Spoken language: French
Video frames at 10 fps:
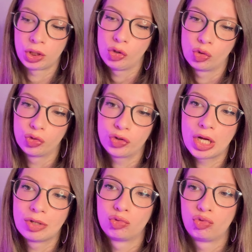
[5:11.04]
qui est en
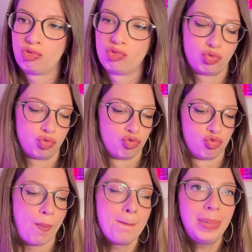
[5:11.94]
train de
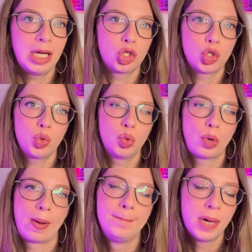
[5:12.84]
pécho
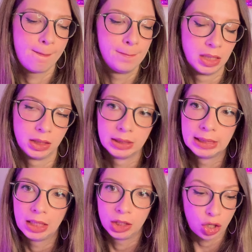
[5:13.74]
à Bob
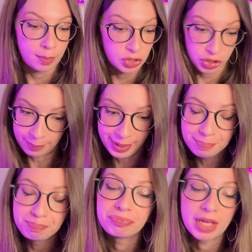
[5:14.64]
comme jamais
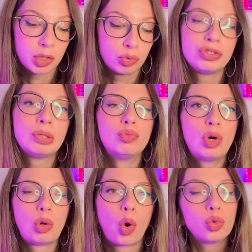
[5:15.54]
écoutez, au
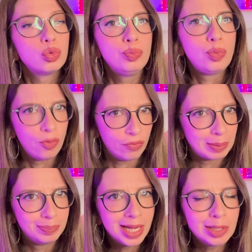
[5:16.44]
moins leur couple va
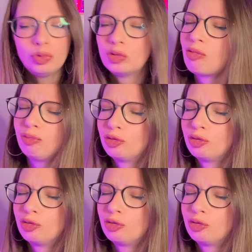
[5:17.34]
bien, nous sommes